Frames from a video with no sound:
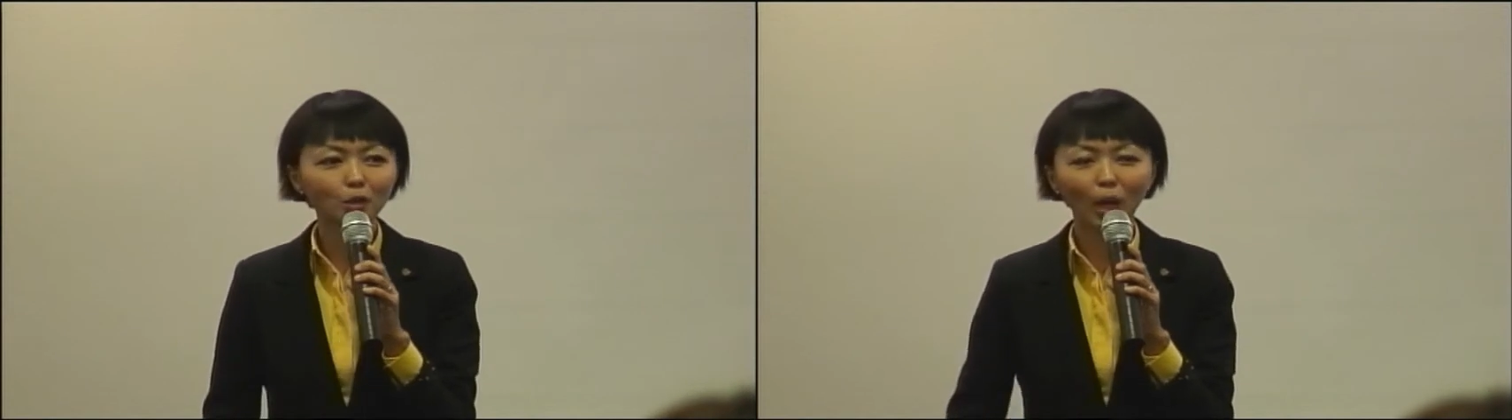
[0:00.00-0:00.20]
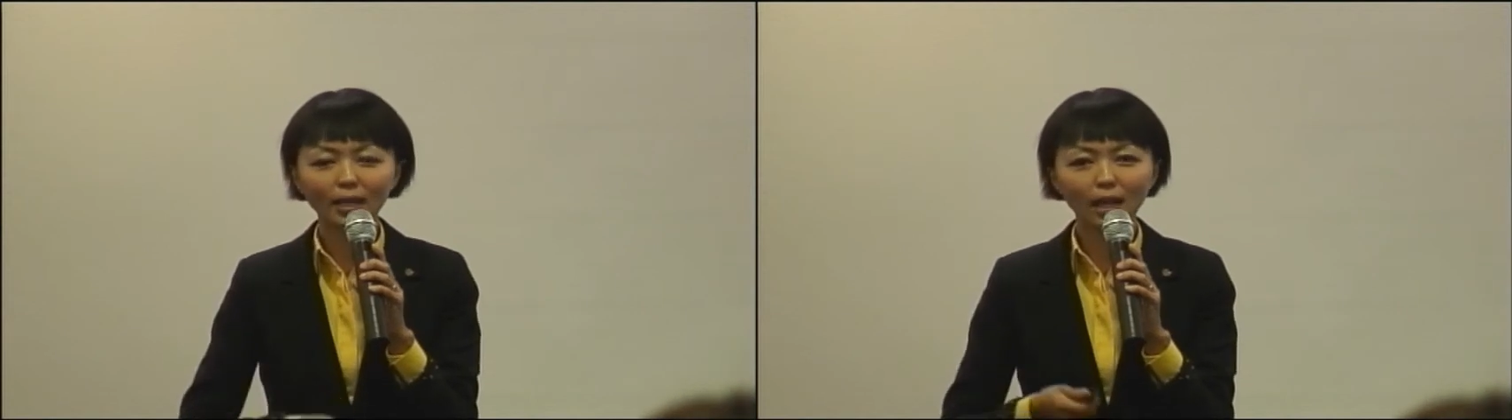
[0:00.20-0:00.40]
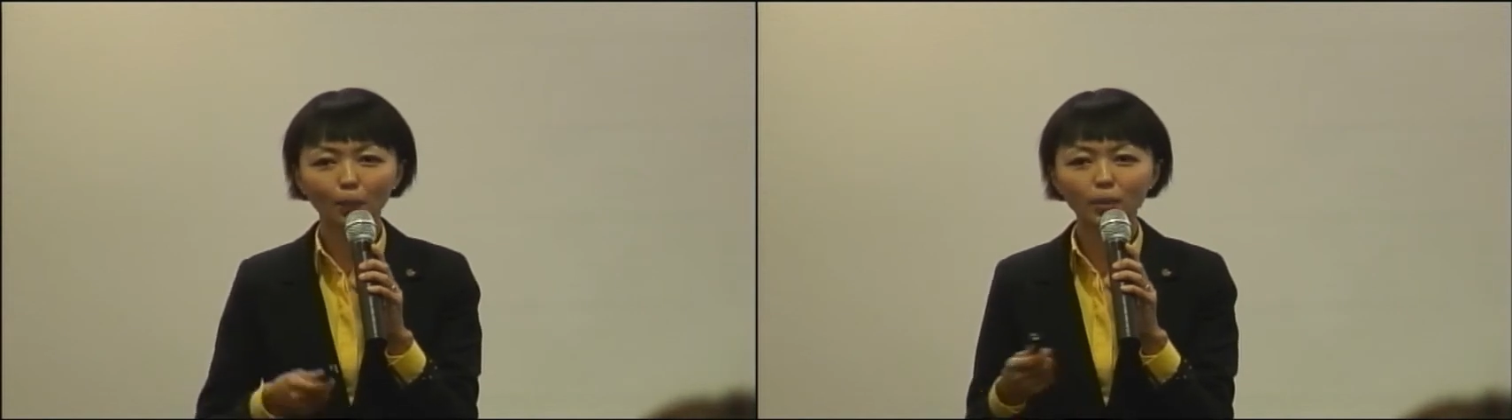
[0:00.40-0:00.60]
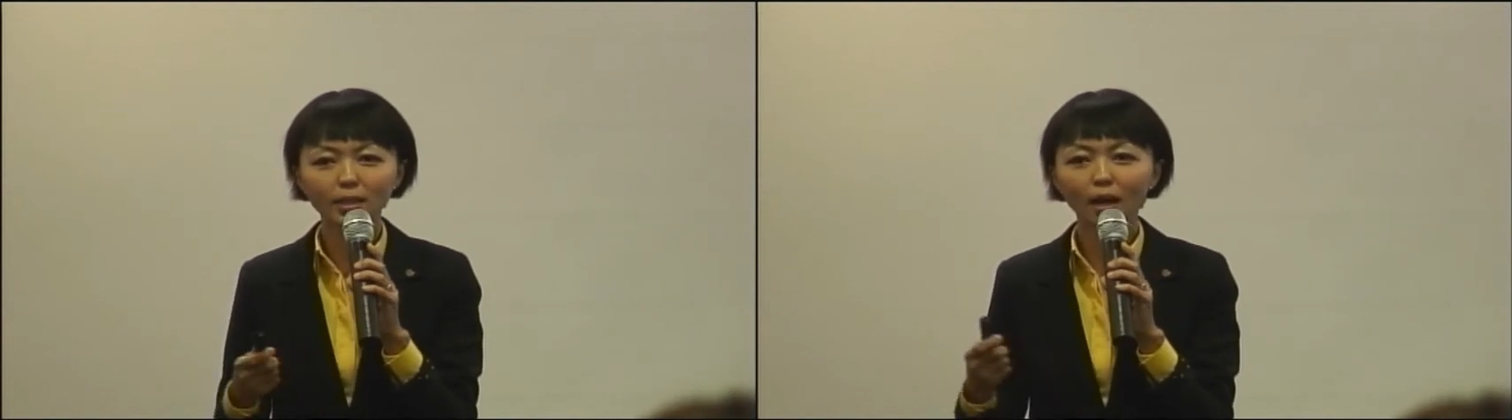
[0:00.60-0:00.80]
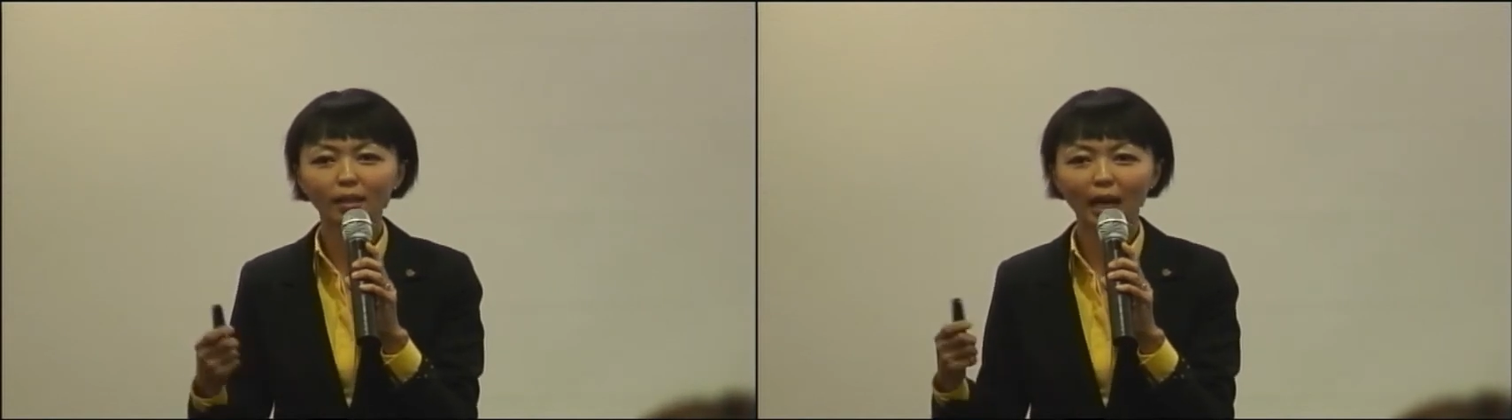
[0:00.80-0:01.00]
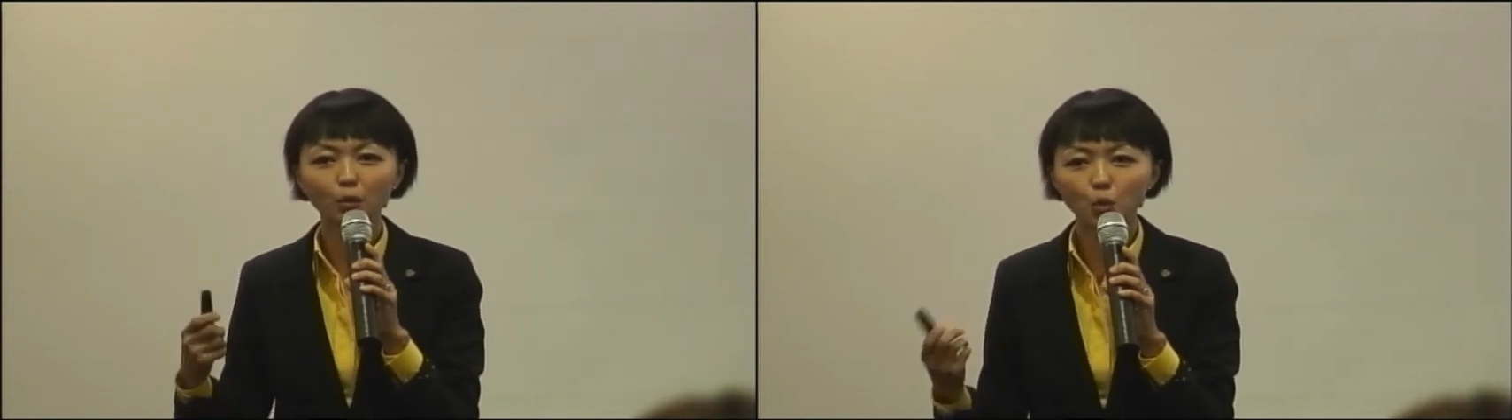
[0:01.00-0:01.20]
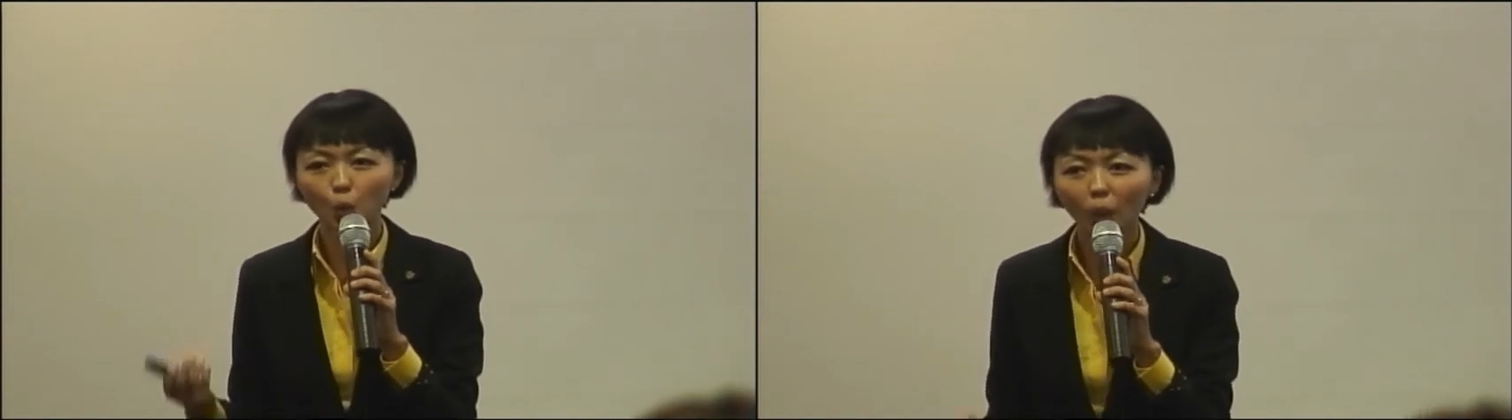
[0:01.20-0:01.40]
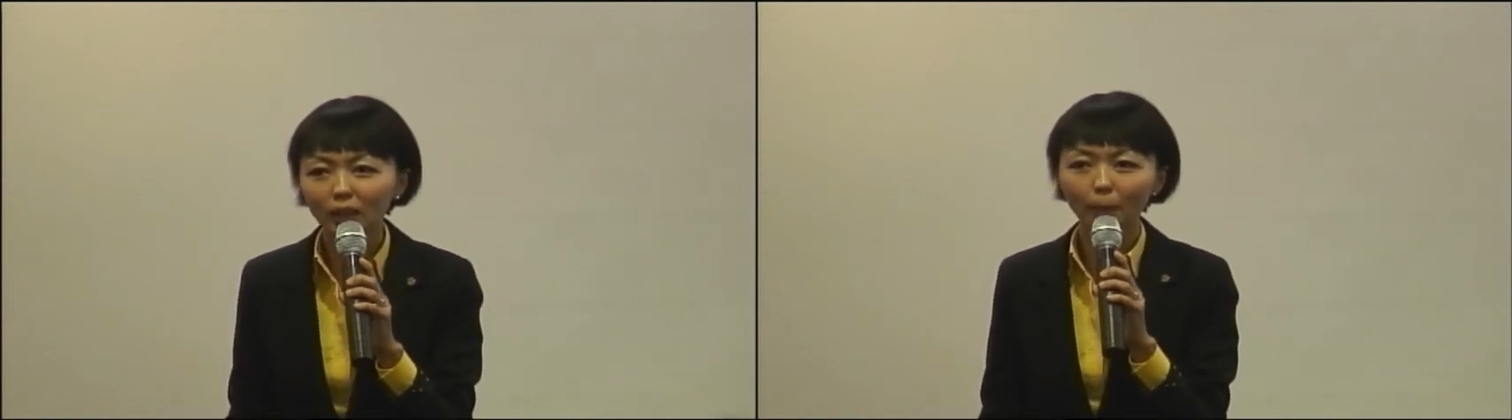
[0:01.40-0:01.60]
传销不是很难
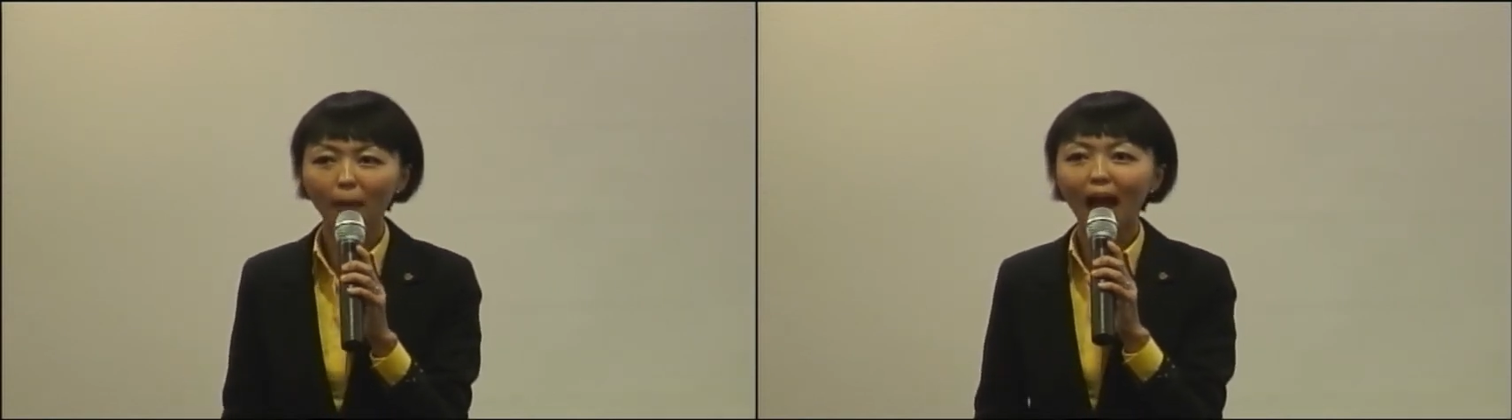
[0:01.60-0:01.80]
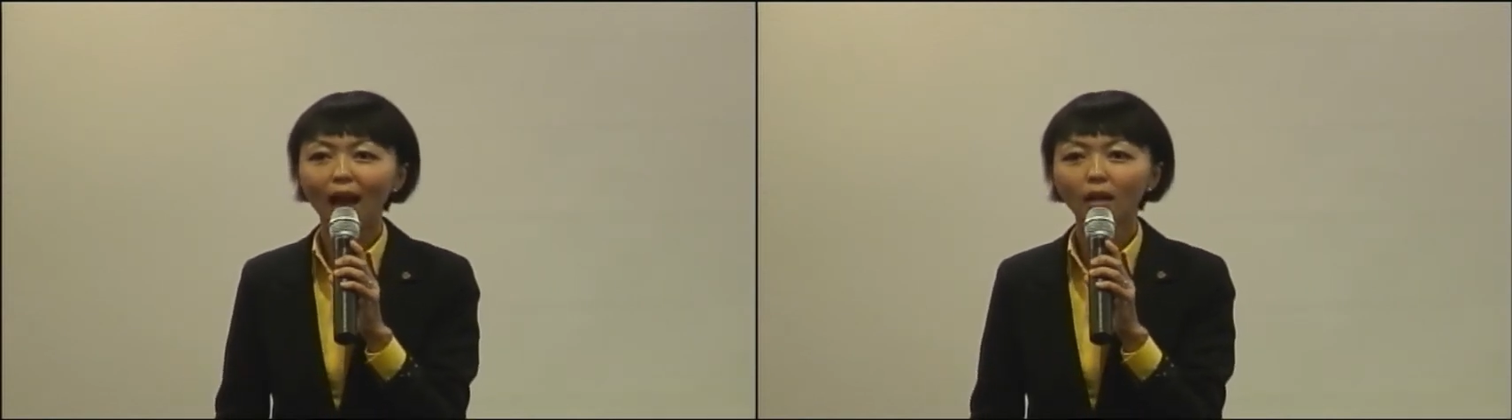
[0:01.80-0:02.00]
做的吗？